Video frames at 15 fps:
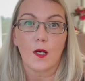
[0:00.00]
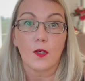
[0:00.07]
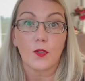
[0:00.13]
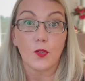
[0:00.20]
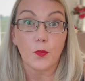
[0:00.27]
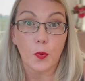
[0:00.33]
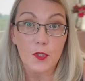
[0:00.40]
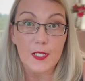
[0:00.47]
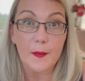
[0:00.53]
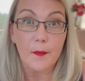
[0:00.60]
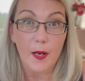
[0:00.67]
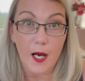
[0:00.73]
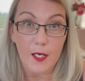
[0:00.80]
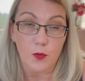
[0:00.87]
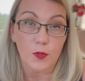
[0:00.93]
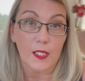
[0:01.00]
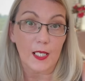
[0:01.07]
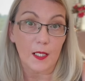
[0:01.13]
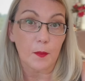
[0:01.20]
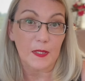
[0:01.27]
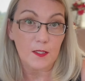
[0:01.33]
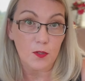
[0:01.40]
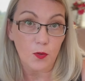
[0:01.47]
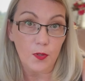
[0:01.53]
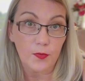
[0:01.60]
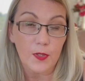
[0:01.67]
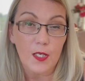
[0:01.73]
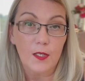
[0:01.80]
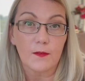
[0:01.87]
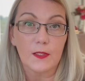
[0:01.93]
Но после пару таких постов
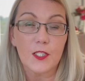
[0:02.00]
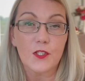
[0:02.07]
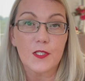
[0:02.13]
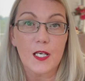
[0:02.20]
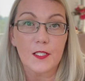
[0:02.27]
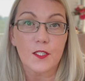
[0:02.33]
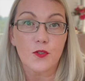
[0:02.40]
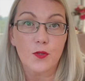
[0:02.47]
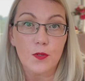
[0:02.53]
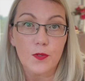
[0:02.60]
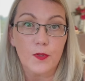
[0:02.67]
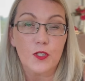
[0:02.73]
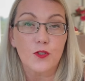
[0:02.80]
вы начинаете чувствовать,